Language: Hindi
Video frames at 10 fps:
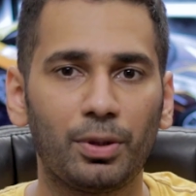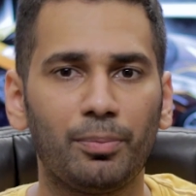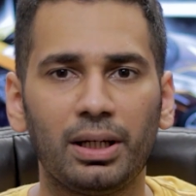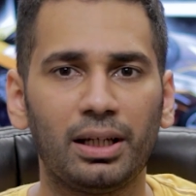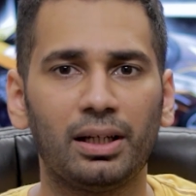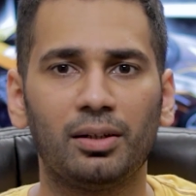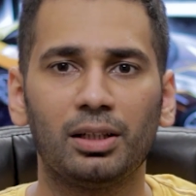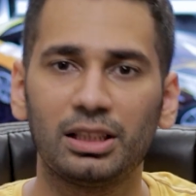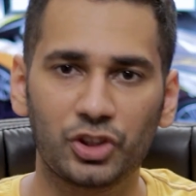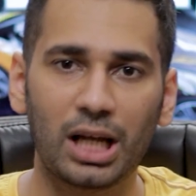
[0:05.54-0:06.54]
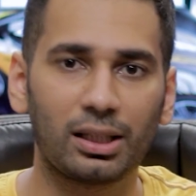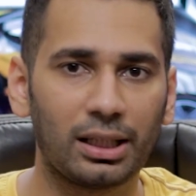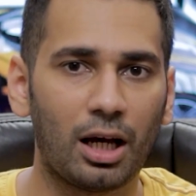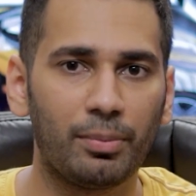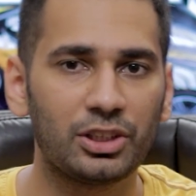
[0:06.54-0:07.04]
पे मैं इस चैनल का
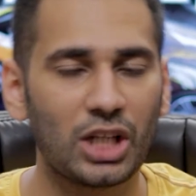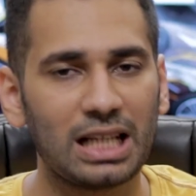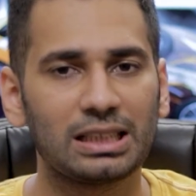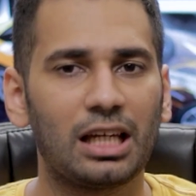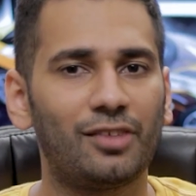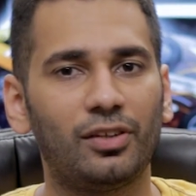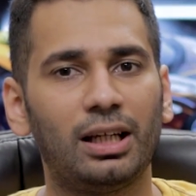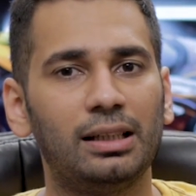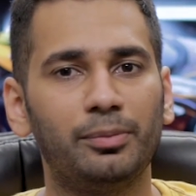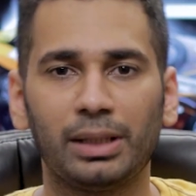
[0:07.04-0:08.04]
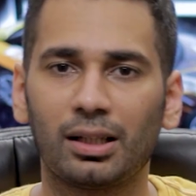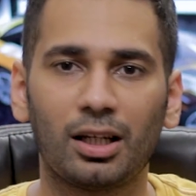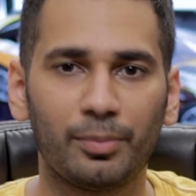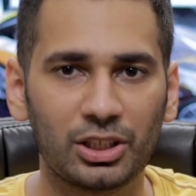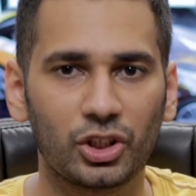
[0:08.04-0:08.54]
नाम है जैज़ लाइफ एंड मेरा
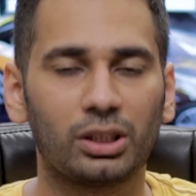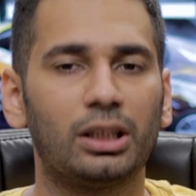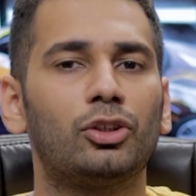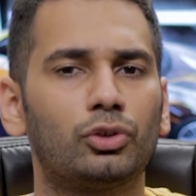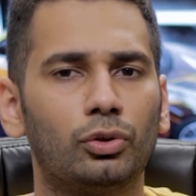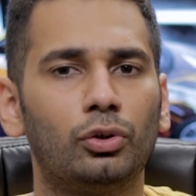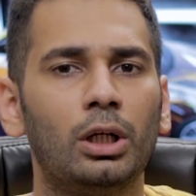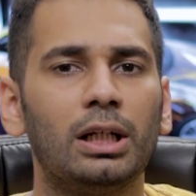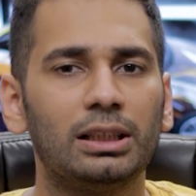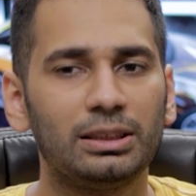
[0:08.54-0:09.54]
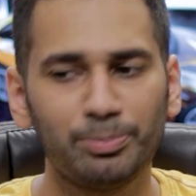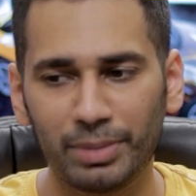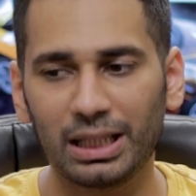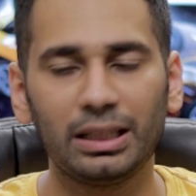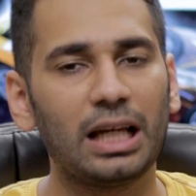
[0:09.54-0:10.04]
नाम है जतिन सो so,
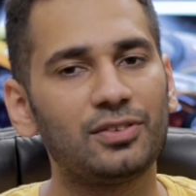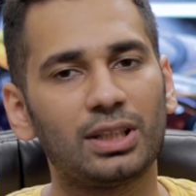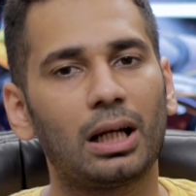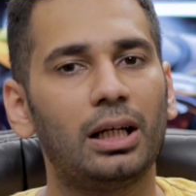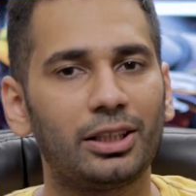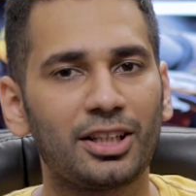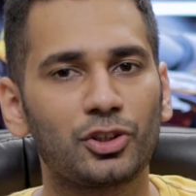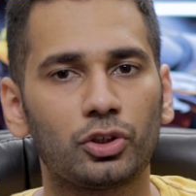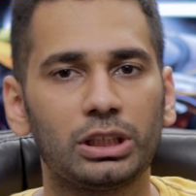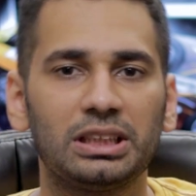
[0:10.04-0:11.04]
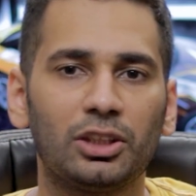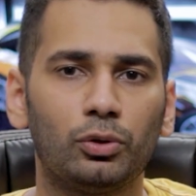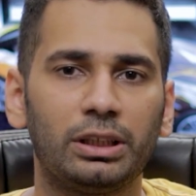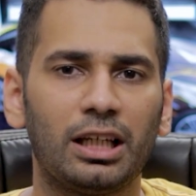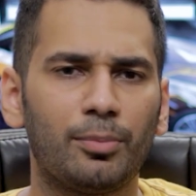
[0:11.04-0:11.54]
मेरी लाइफ से रिलेटेड जो चीज़ें
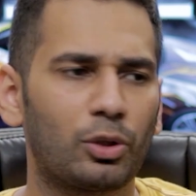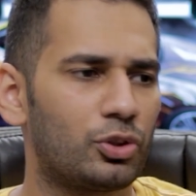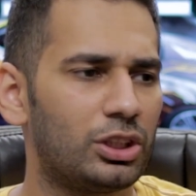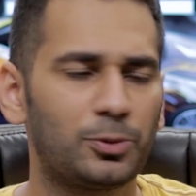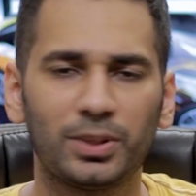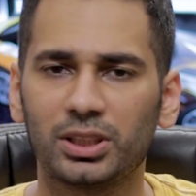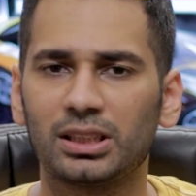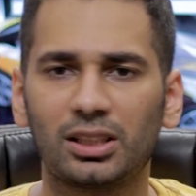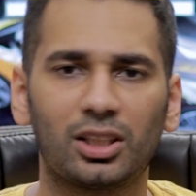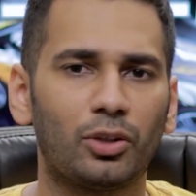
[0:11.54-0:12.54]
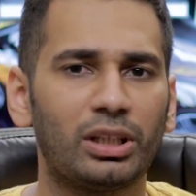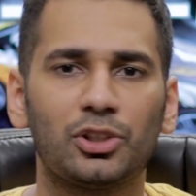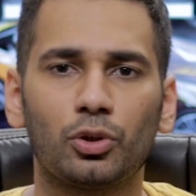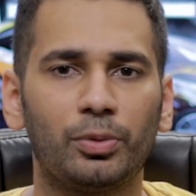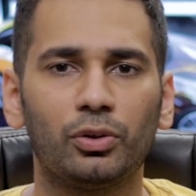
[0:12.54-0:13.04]
होती हैं मैं कुछ चीज़ परचेज़ करता हूँ या
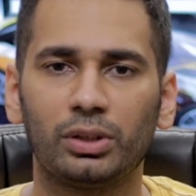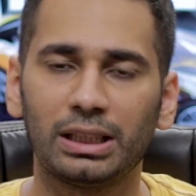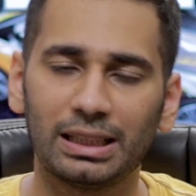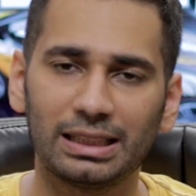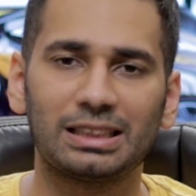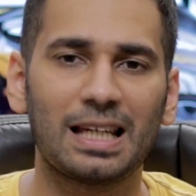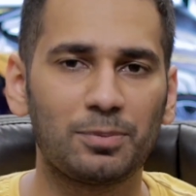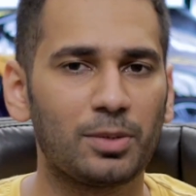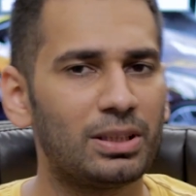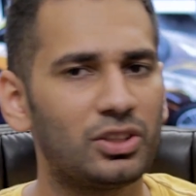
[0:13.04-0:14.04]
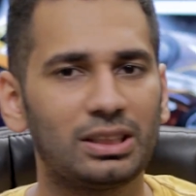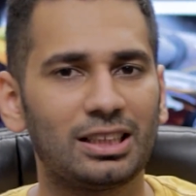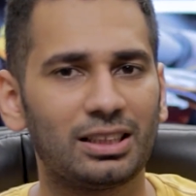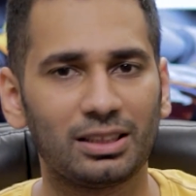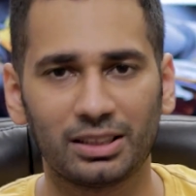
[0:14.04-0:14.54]
जो भी होती हैं इस टाइप से मैं
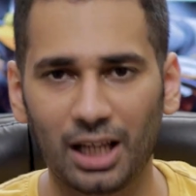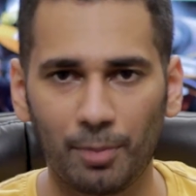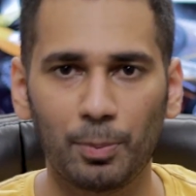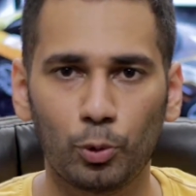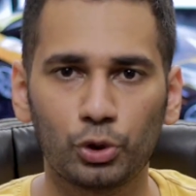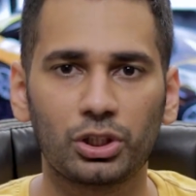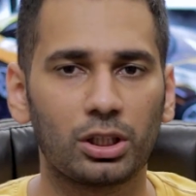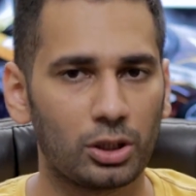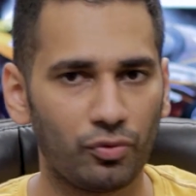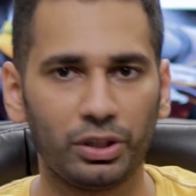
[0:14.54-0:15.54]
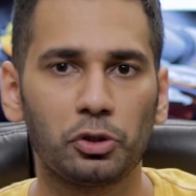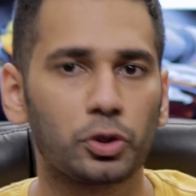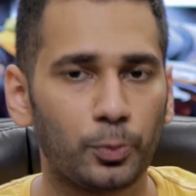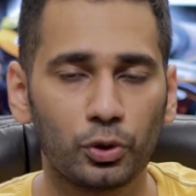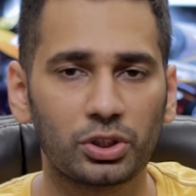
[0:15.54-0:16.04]
चीज़ें यहाँ पे पोस्ट करता हूँ
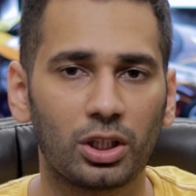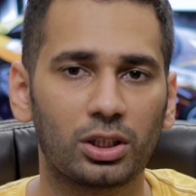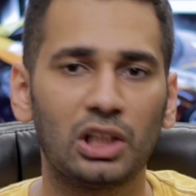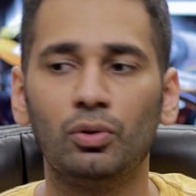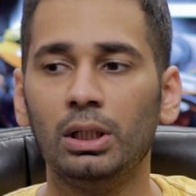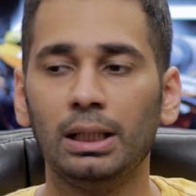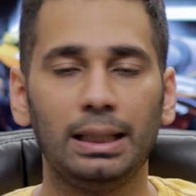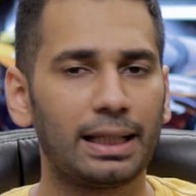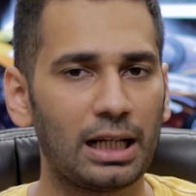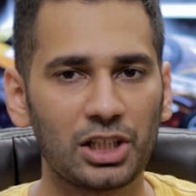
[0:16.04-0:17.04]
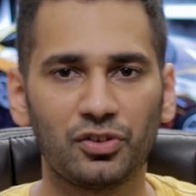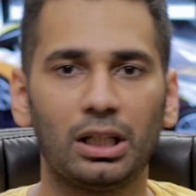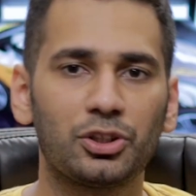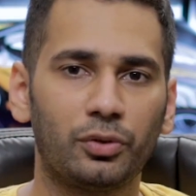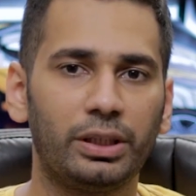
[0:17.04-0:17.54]
वीडियोस पोस्ट करता हूँ लेकिन आज
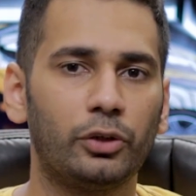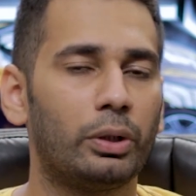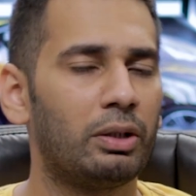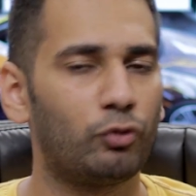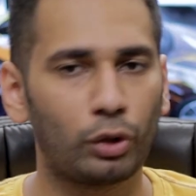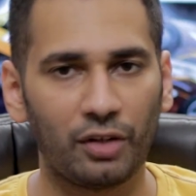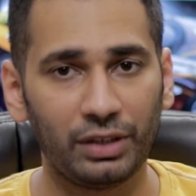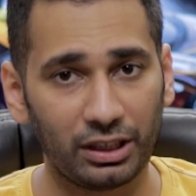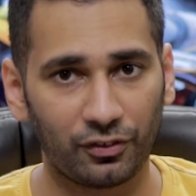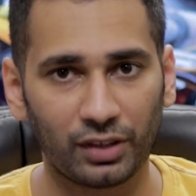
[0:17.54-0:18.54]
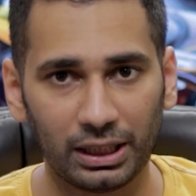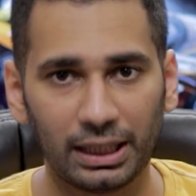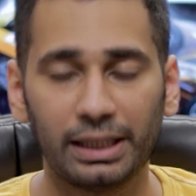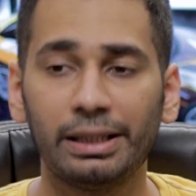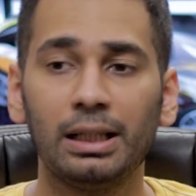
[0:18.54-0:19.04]
वाला जो वीडियो है वो काफ़ी डिफरेंट
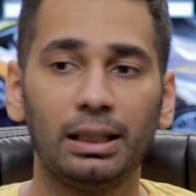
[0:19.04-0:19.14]
है